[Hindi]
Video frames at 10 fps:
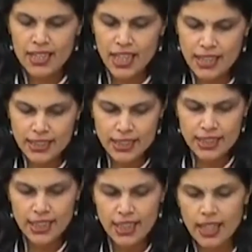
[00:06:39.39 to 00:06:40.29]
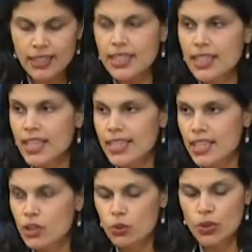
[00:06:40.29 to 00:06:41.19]
राज्य सरकार ने
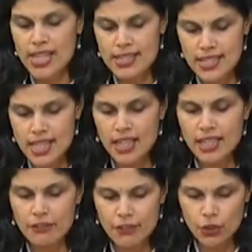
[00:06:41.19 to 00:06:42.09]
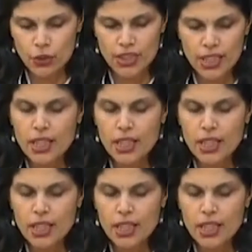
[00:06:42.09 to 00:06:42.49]
घरेलू हिंसा के विरुद्ध